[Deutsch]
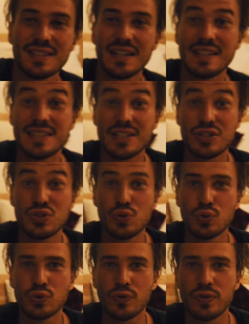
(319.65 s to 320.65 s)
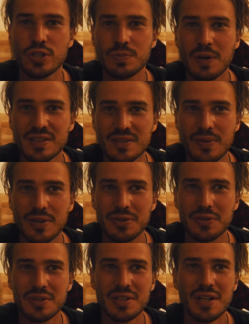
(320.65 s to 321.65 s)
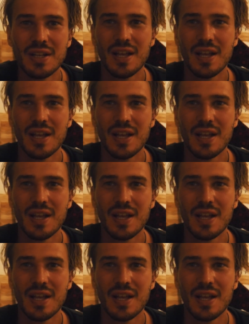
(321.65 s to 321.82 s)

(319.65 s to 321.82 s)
Es hat so, so viel Spaß gemacht und